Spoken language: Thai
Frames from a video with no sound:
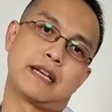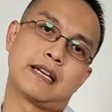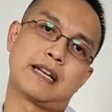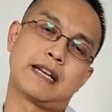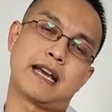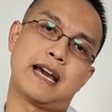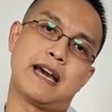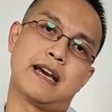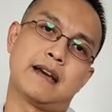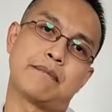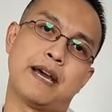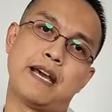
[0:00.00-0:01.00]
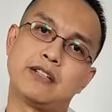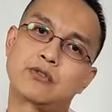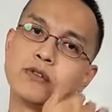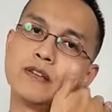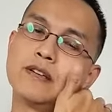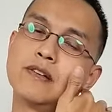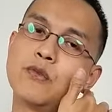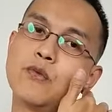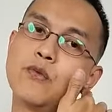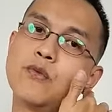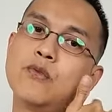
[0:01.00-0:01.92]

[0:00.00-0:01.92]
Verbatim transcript: งด้านข้างไปให้สุดหู